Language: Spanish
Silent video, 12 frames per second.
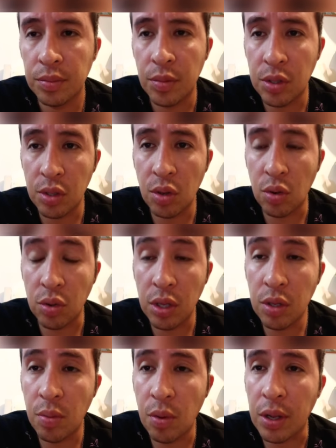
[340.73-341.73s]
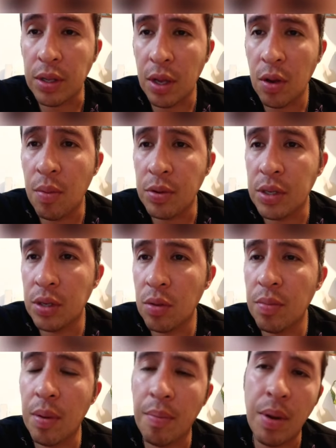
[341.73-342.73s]
Me siento contento porque tengo, por cierto,
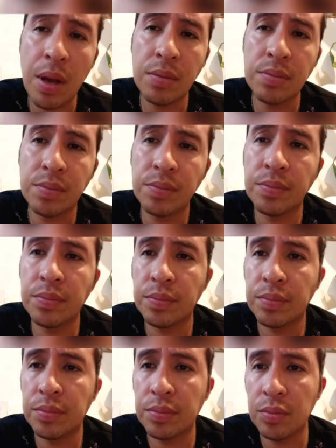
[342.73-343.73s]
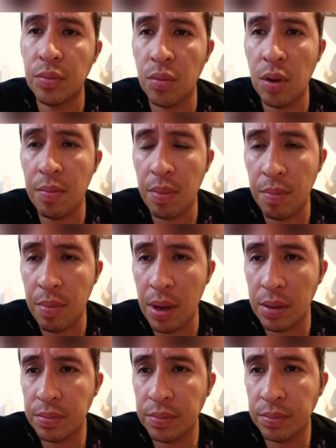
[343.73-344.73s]
un papá, un buen
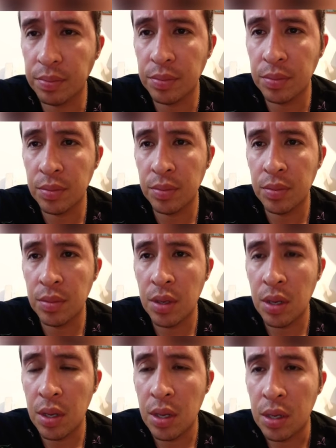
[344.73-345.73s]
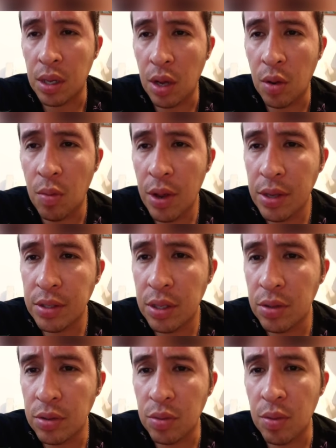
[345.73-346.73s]
papá, que como haya
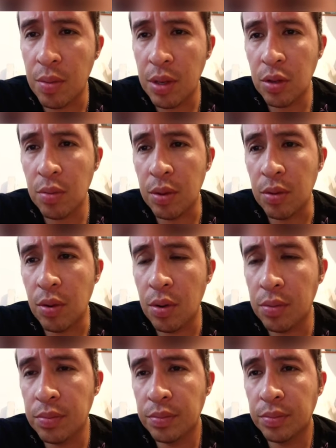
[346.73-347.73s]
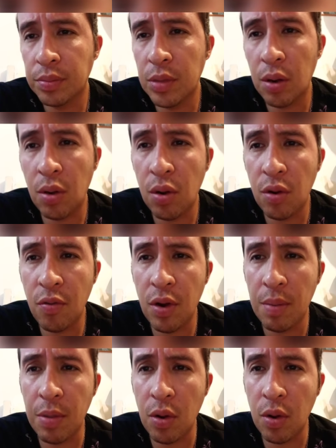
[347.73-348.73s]
sido en su momento me educó. A lo mejor no fue
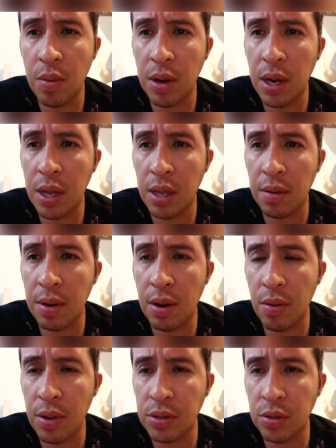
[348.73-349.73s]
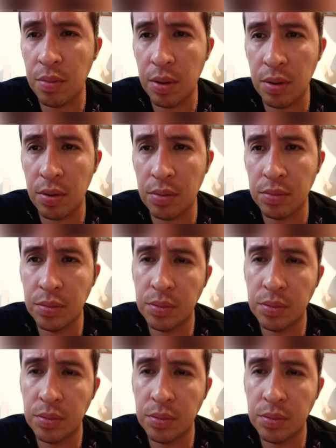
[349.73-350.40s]
la mejor manera de haberlo hecho, pero,